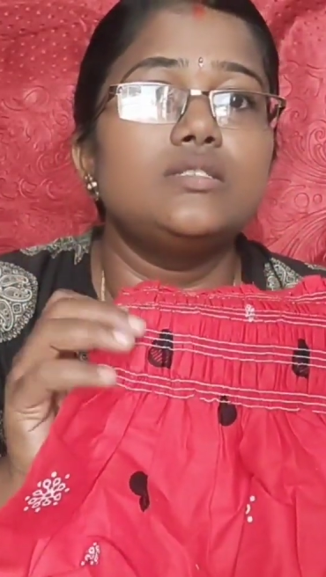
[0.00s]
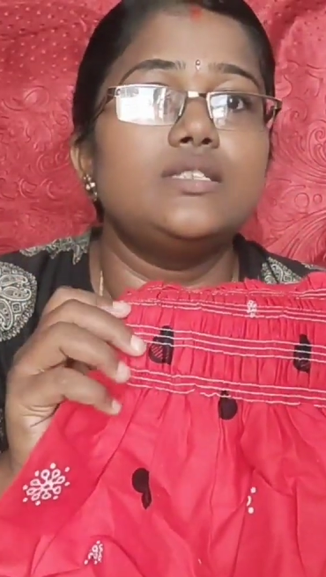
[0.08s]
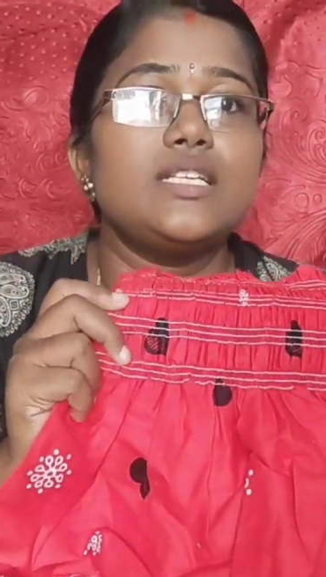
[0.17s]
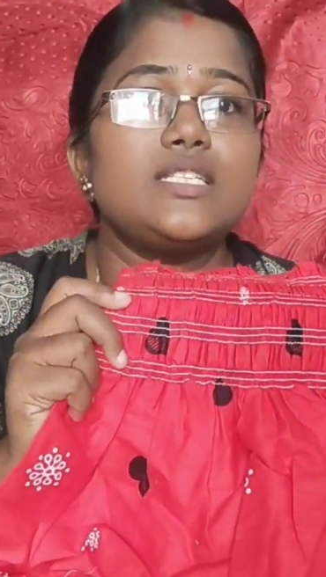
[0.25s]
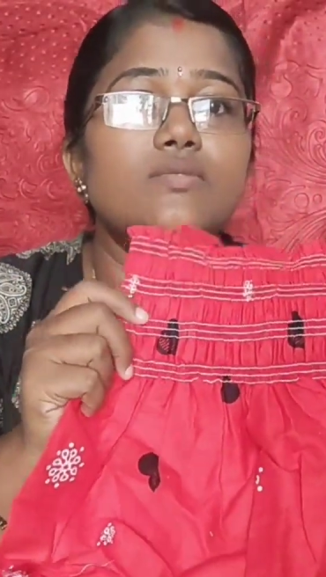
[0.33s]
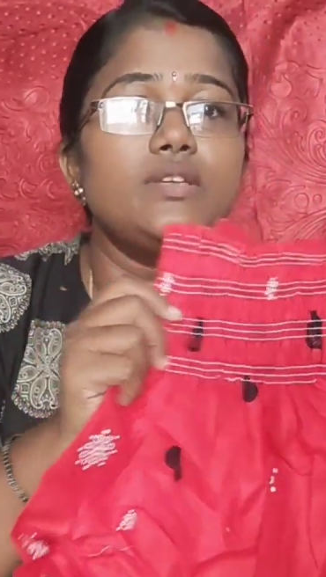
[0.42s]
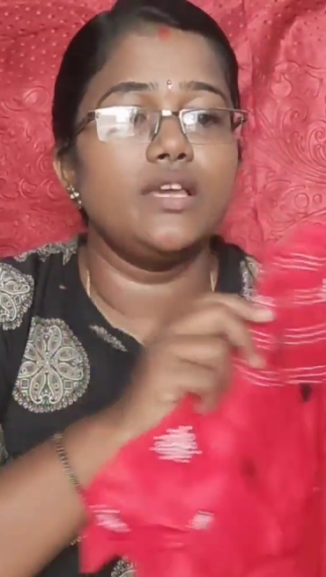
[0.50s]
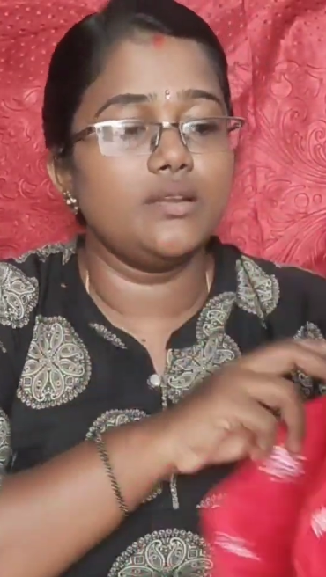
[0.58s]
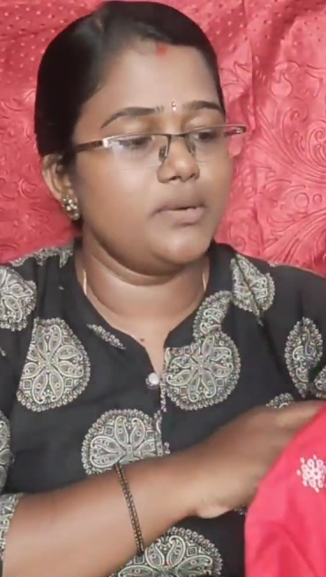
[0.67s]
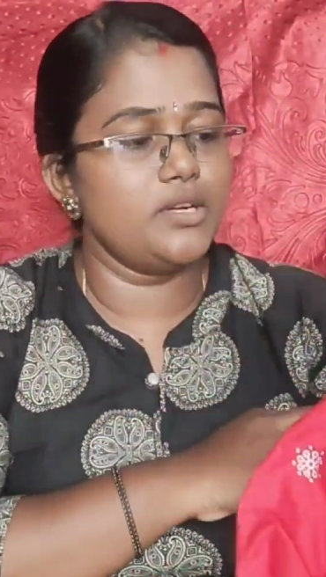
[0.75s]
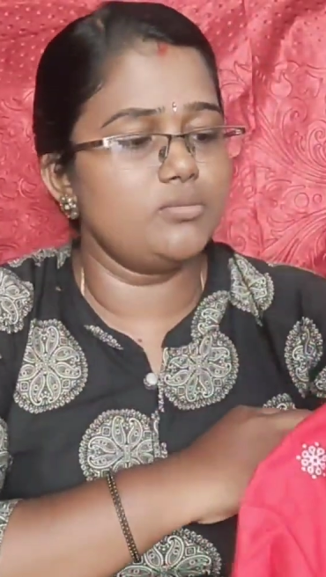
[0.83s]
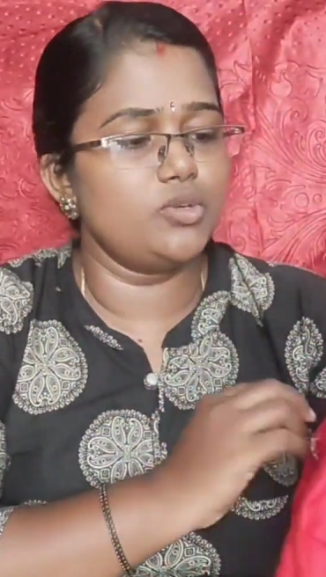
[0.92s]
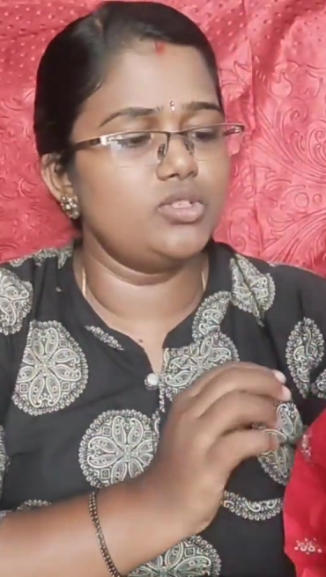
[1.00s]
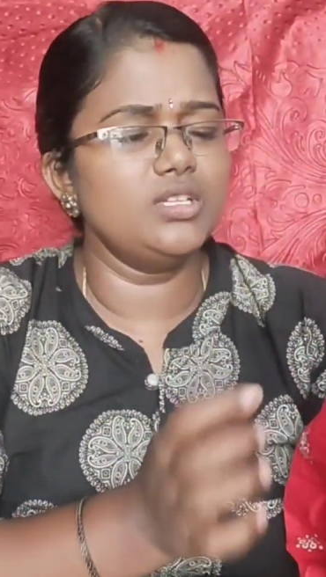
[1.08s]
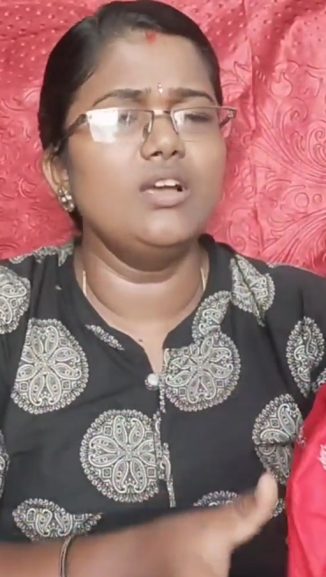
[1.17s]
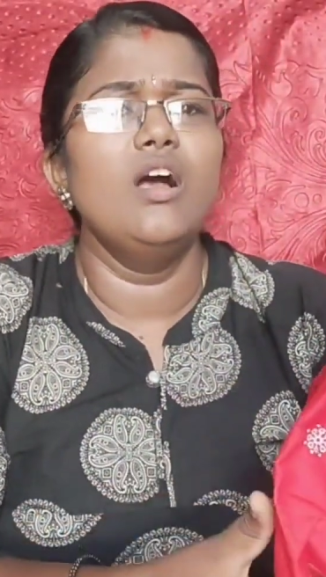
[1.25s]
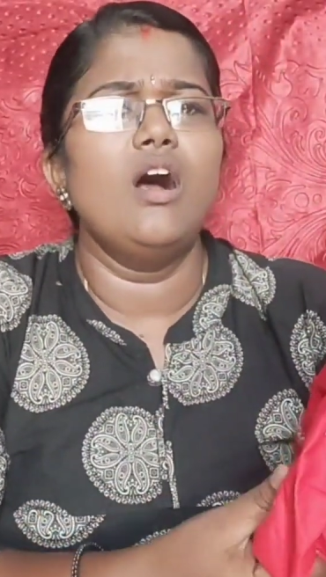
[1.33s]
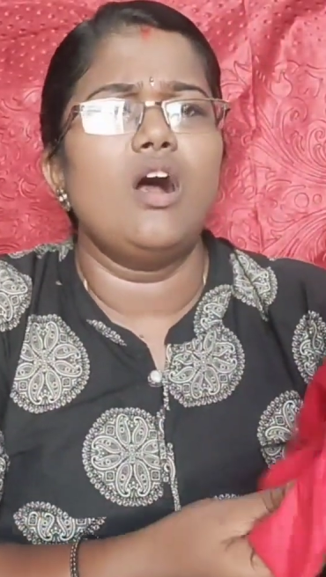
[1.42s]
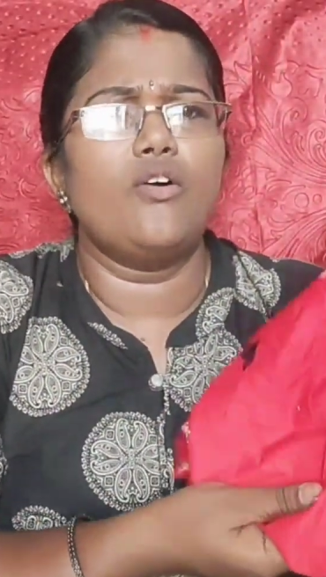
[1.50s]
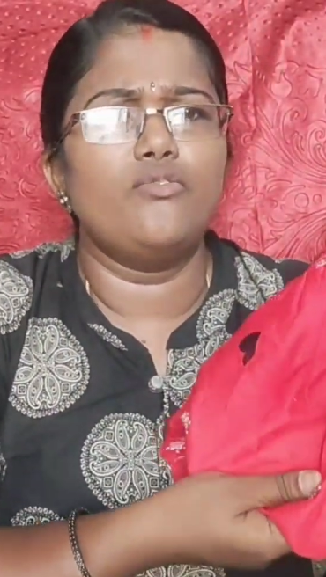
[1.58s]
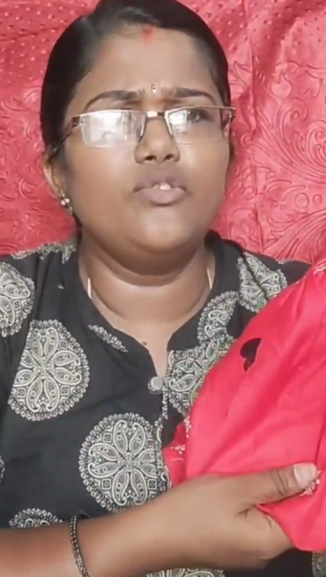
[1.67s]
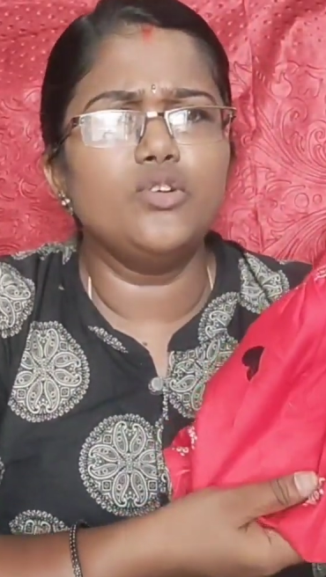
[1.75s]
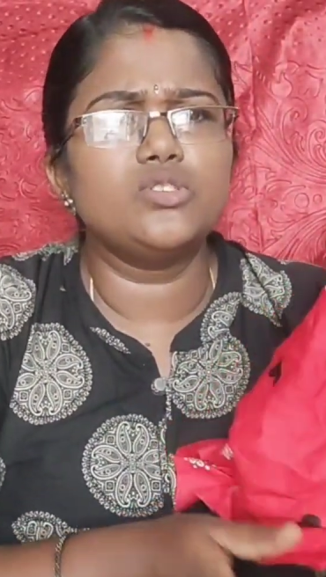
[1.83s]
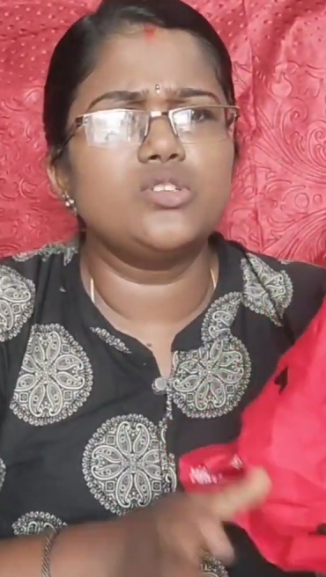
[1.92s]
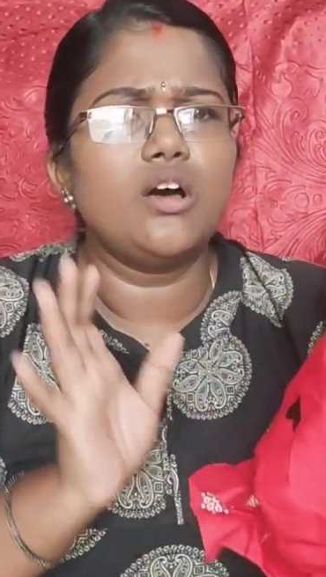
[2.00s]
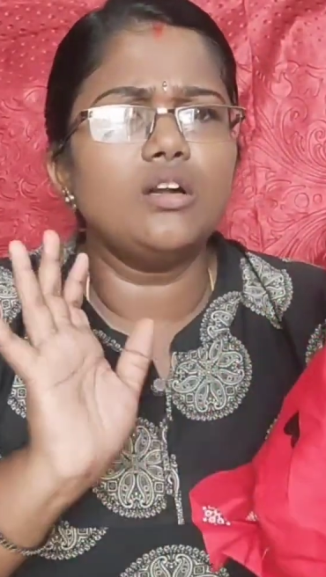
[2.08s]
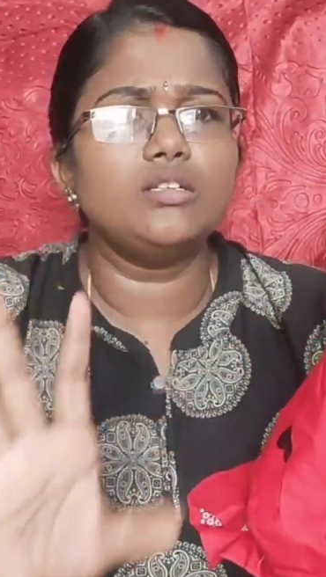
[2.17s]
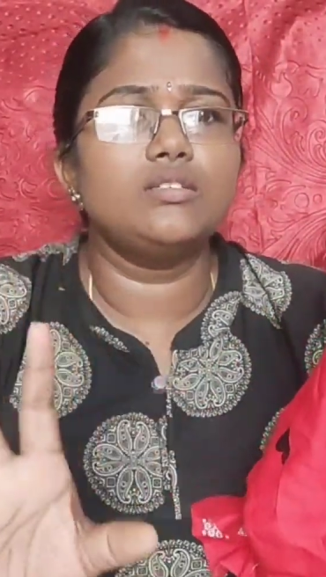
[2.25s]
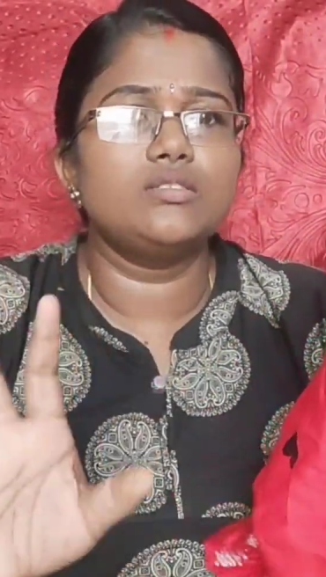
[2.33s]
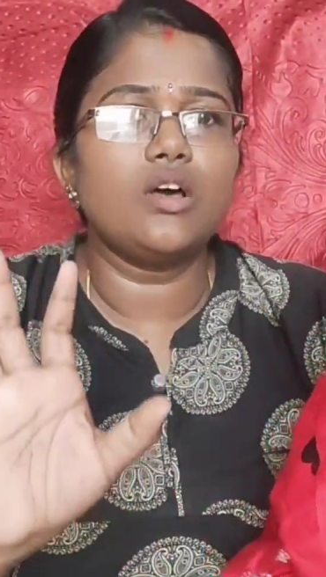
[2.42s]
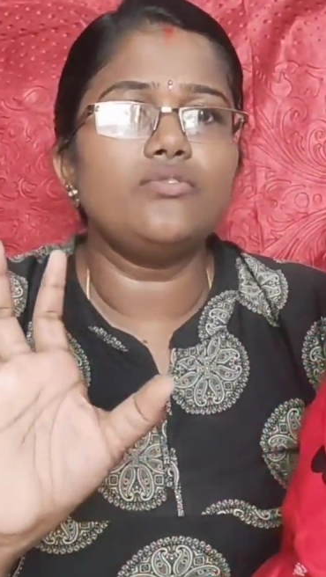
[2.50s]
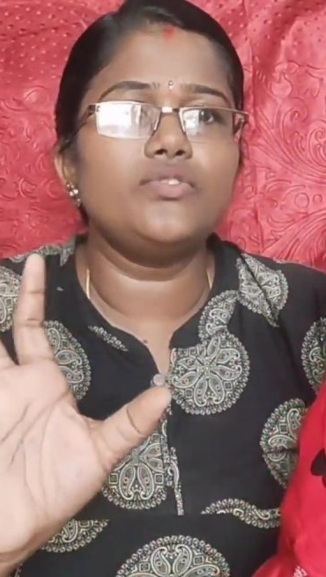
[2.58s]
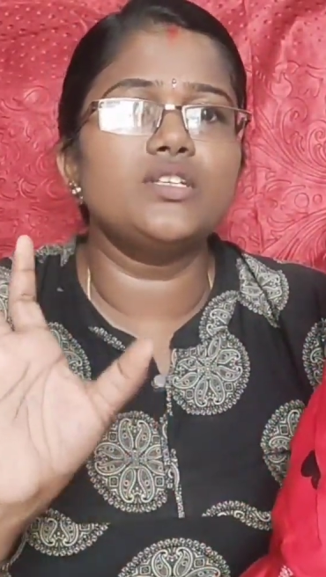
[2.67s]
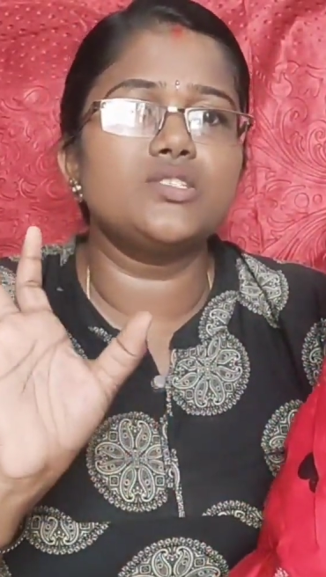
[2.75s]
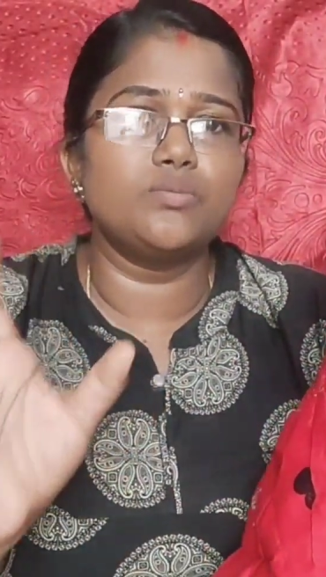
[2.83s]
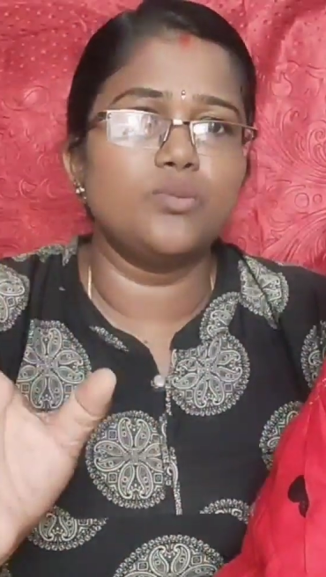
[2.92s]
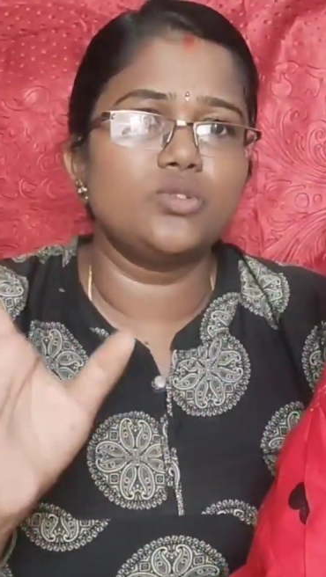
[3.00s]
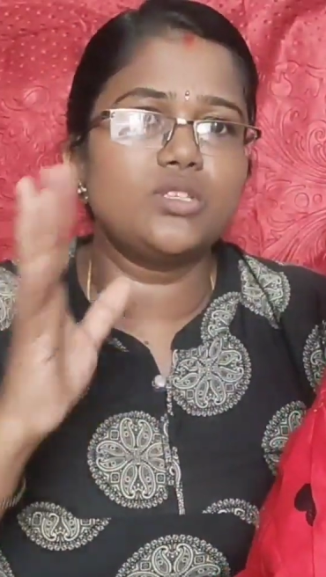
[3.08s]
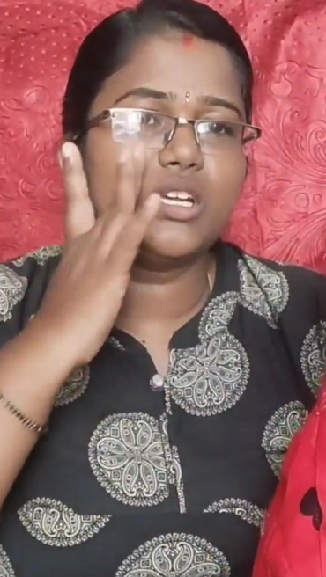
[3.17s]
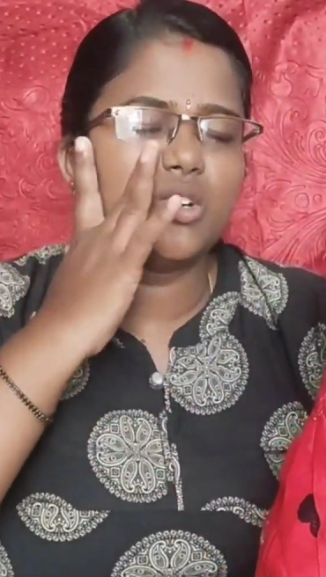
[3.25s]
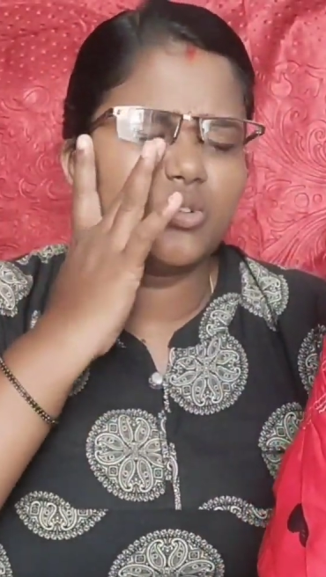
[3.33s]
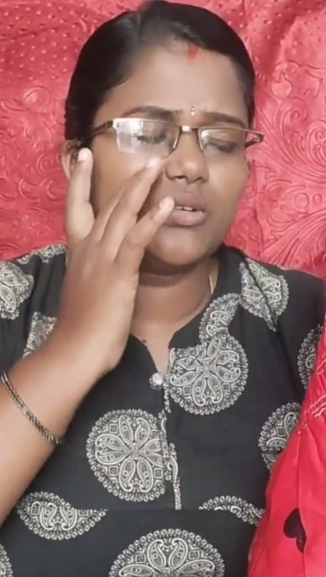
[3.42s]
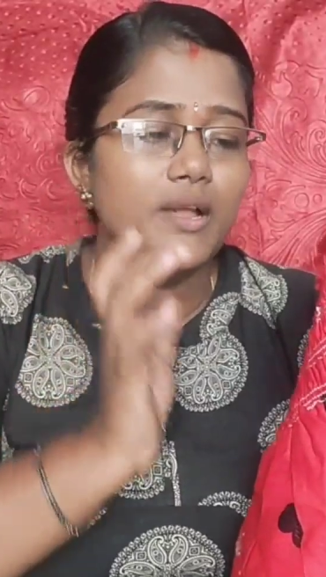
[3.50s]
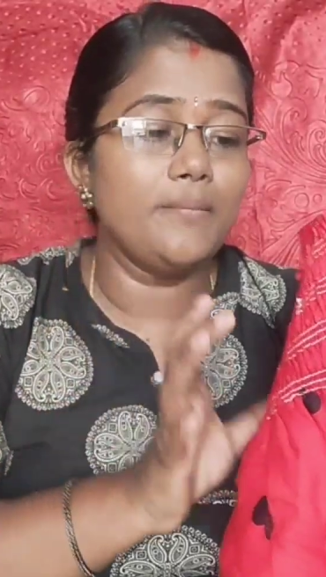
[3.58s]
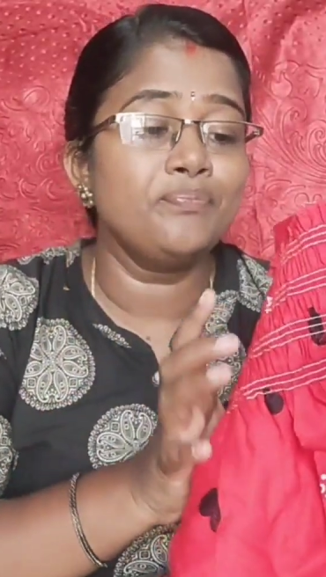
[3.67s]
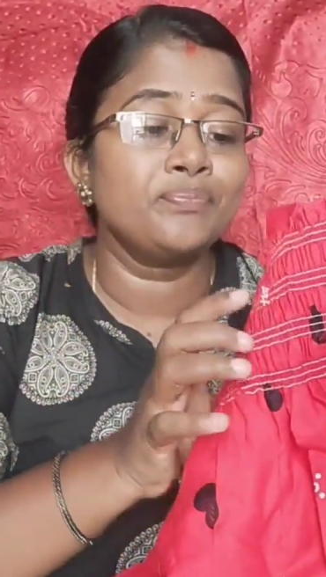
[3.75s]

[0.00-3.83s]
ட்ரெஸ் வியர் பண்ணும்போது அவ்வளோ சாஃப்ட் சாஃப்ட் அண்ட் ஸ்மூத்தாக இருக்குங்க